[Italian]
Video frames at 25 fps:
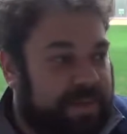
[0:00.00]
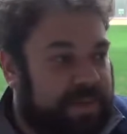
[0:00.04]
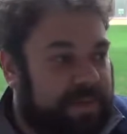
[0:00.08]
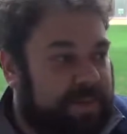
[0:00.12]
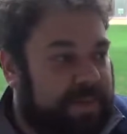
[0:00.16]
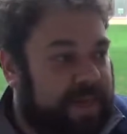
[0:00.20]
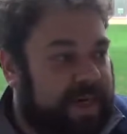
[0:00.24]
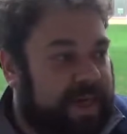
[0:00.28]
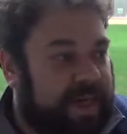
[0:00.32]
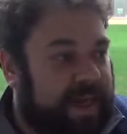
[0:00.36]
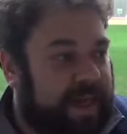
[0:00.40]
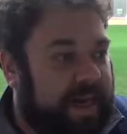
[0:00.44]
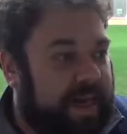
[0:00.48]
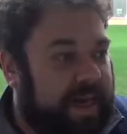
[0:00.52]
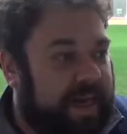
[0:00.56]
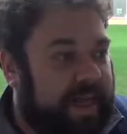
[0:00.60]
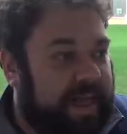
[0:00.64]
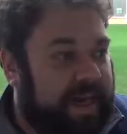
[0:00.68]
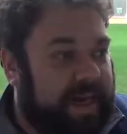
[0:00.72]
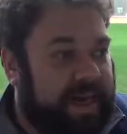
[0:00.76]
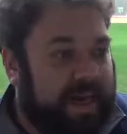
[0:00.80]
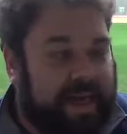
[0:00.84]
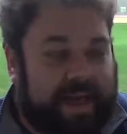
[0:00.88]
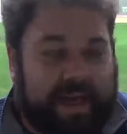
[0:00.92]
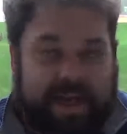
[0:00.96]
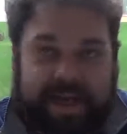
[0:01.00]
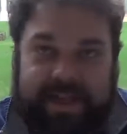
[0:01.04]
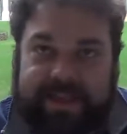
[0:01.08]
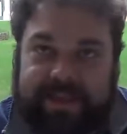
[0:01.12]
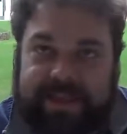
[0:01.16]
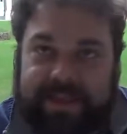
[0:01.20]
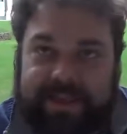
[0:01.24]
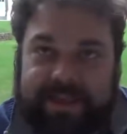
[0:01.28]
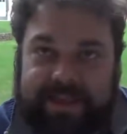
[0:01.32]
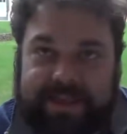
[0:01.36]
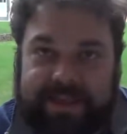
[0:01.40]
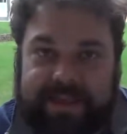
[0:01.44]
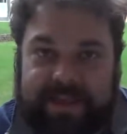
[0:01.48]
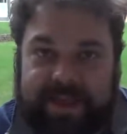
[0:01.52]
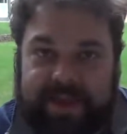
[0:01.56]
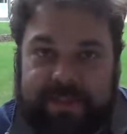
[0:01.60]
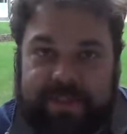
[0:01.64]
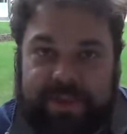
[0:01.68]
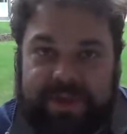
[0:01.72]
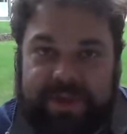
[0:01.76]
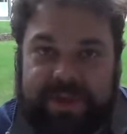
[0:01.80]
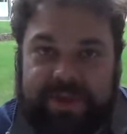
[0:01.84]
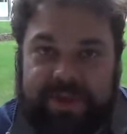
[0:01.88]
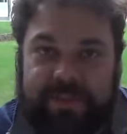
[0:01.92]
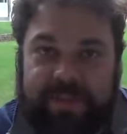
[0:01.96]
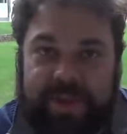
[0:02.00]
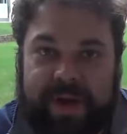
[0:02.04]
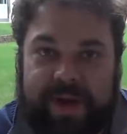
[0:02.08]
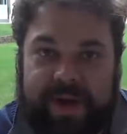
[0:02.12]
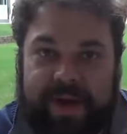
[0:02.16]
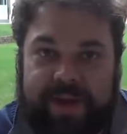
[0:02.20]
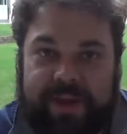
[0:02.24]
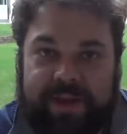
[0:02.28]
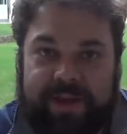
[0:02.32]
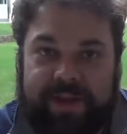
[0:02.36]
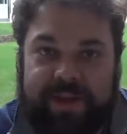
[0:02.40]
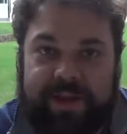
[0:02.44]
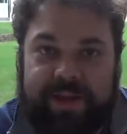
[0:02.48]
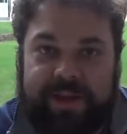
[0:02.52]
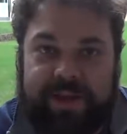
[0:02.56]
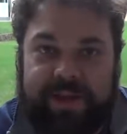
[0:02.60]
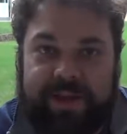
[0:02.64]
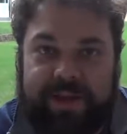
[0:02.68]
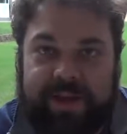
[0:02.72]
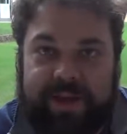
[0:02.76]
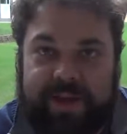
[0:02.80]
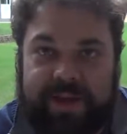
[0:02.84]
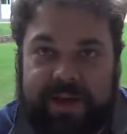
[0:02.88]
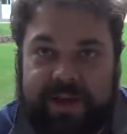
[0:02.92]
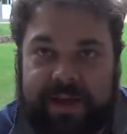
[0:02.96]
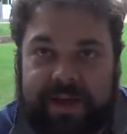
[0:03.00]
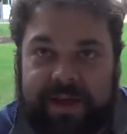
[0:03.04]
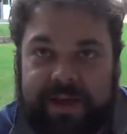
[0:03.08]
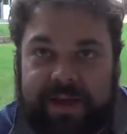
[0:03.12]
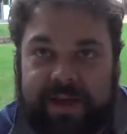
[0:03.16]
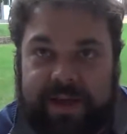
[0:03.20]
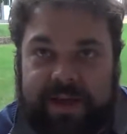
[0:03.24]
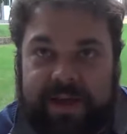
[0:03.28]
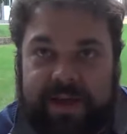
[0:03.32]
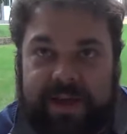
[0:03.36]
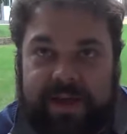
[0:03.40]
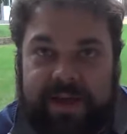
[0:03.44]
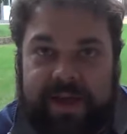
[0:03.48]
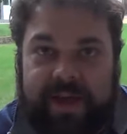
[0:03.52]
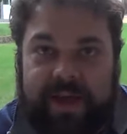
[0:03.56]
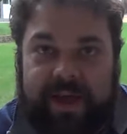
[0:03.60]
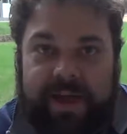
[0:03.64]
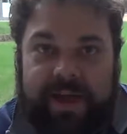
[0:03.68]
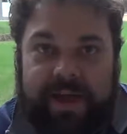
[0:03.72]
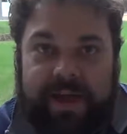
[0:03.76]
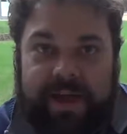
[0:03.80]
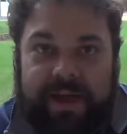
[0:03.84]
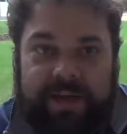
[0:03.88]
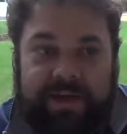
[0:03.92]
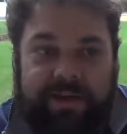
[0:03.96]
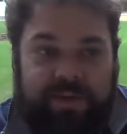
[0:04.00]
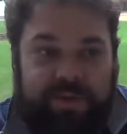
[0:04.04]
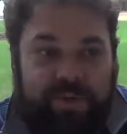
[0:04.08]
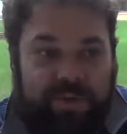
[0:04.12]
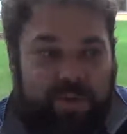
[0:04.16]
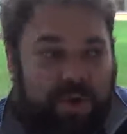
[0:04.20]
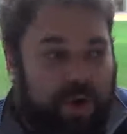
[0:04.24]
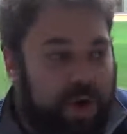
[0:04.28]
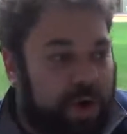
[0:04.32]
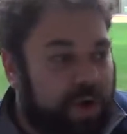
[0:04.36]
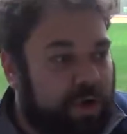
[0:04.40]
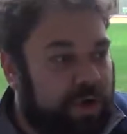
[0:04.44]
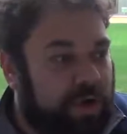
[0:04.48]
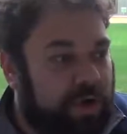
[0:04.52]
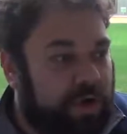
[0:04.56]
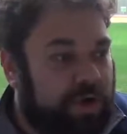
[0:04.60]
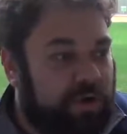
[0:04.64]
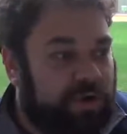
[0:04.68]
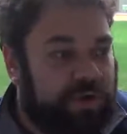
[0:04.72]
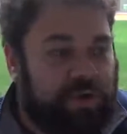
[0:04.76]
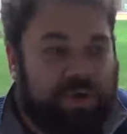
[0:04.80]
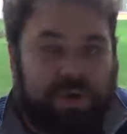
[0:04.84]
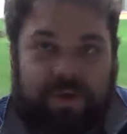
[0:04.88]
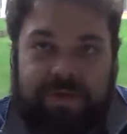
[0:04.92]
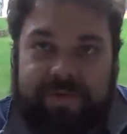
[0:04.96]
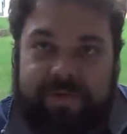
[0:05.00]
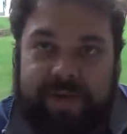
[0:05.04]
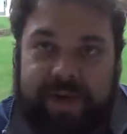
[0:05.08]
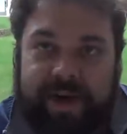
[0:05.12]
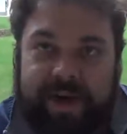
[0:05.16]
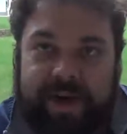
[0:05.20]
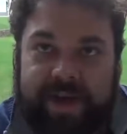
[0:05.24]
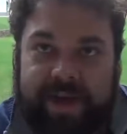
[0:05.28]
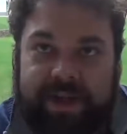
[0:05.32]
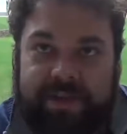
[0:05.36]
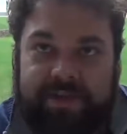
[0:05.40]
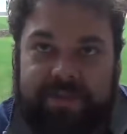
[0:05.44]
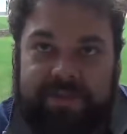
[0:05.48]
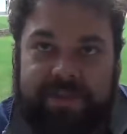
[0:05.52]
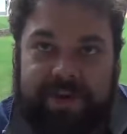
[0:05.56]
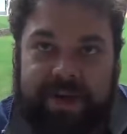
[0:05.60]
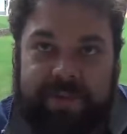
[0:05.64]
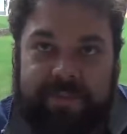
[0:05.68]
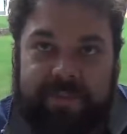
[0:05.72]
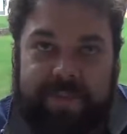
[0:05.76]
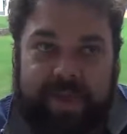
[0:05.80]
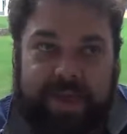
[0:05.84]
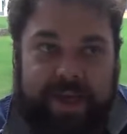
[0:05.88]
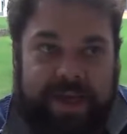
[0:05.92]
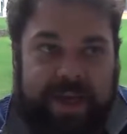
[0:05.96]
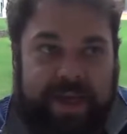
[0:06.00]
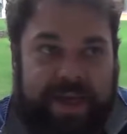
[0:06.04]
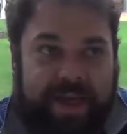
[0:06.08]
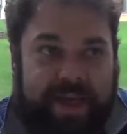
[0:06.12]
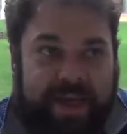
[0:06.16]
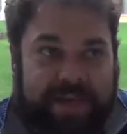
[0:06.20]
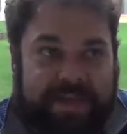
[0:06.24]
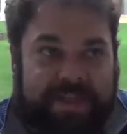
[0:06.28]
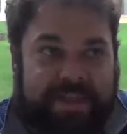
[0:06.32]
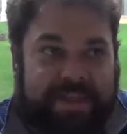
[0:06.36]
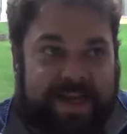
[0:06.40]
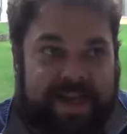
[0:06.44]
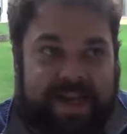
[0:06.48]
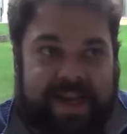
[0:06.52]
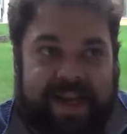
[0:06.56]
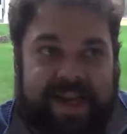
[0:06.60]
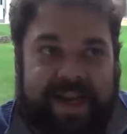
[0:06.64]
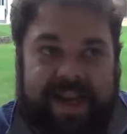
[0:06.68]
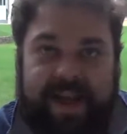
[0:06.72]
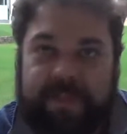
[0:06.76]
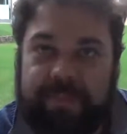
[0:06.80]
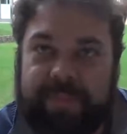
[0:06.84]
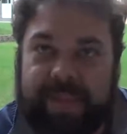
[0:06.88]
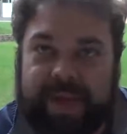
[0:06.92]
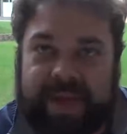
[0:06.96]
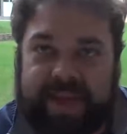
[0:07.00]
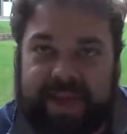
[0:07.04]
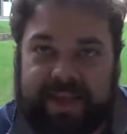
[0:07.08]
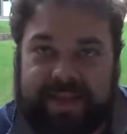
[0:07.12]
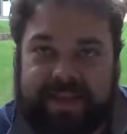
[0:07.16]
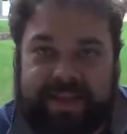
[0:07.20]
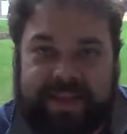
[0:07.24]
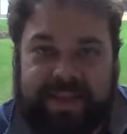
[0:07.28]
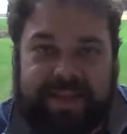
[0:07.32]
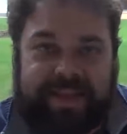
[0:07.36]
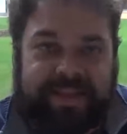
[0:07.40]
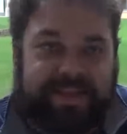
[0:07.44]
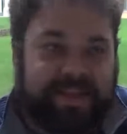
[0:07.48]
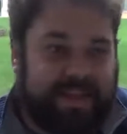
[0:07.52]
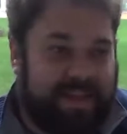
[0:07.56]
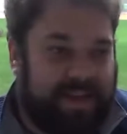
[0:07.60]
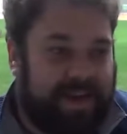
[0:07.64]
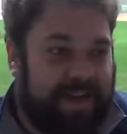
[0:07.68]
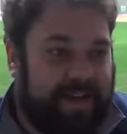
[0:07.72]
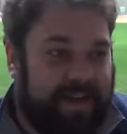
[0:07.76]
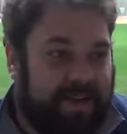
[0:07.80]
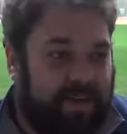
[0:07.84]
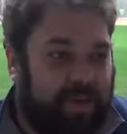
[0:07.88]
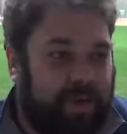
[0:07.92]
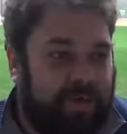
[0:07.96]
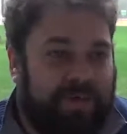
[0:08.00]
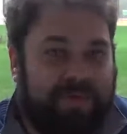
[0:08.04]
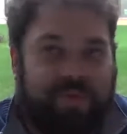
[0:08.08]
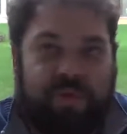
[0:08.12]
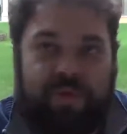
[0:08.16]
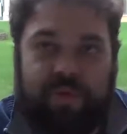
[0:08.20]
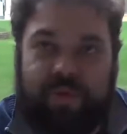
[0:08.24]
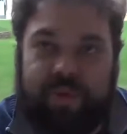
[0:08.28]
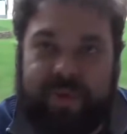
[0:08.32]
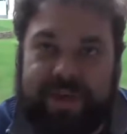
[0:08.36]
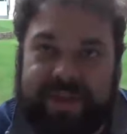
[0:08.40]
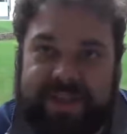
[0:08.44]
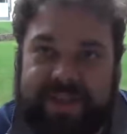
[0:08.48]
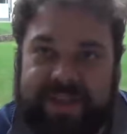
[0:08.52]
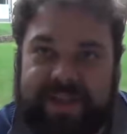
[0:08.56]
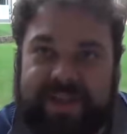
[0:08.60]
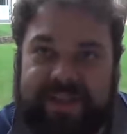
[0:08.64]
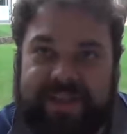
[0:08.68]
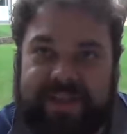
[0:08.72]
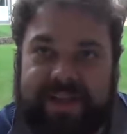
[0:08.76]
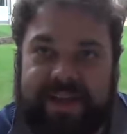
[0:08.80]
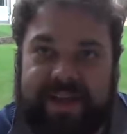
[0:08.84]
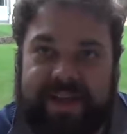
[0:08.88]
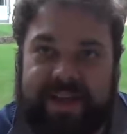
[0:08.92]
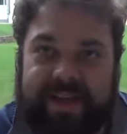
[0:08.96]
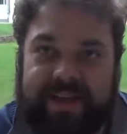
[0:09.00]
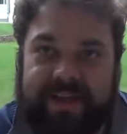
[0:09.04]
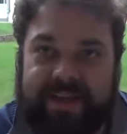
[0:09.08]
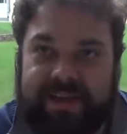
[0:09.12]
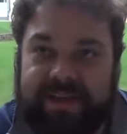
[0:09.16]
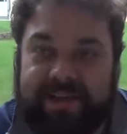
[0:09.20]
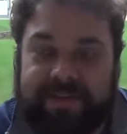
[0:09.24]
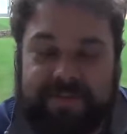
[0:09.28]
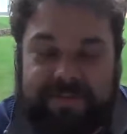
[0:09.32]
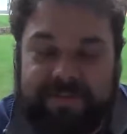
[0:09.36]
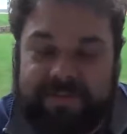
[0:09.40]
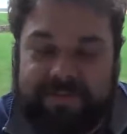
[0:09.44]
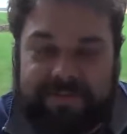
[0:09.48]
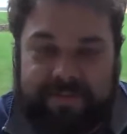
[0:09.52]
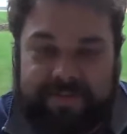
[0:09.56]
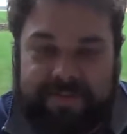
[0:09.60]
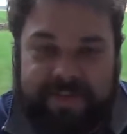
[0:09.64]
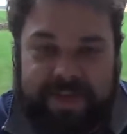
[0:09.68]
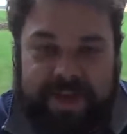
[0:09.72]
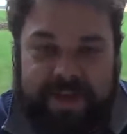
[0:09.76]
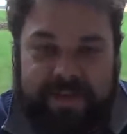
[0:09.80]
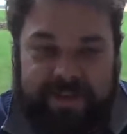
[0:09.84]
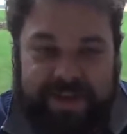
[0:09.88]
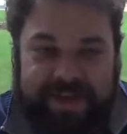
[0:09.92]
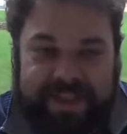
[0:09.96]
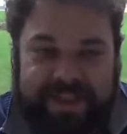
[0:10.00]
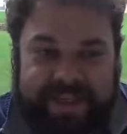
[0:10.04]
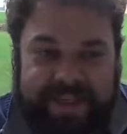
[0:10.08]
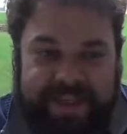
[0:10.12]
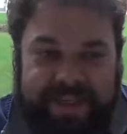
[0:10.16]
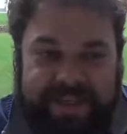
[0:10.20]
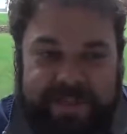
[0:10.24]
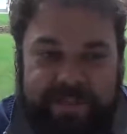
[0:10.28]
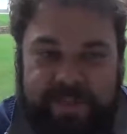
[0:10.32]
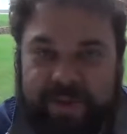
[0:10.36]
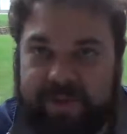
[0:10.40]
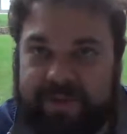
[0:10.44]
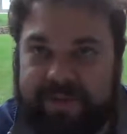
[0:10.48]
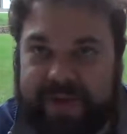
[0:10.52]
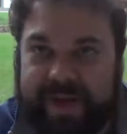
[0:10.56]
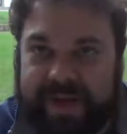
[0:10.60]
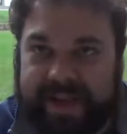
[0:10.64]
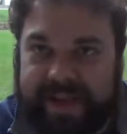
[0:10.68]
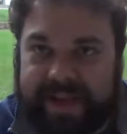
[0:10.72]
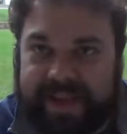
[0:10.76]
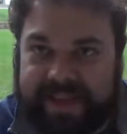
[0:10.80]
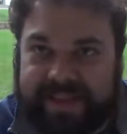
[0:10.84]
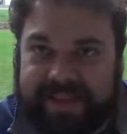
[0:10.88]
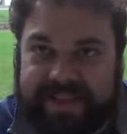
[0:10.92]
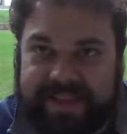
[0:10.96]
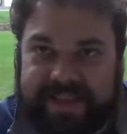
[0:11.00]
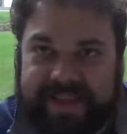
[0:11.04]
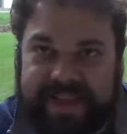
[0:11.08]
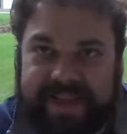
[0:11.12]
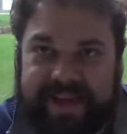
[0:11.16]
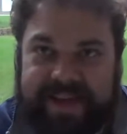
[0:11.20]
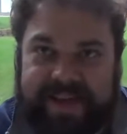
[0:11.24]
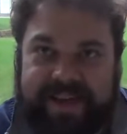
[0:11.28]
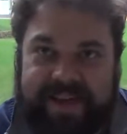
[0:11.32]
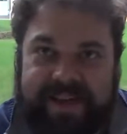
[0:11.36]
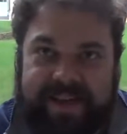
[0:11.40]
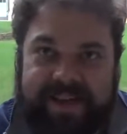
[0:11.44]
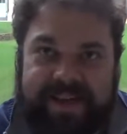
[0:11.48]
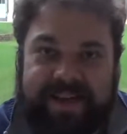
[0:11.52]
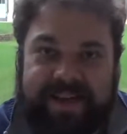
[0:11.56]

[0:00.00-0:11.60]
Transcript: perché le, la caratteristica principale di, eh, di, un olio giovane dovrebbe essere la piccantezza ovunque sia sta, da qualsiasi provenienza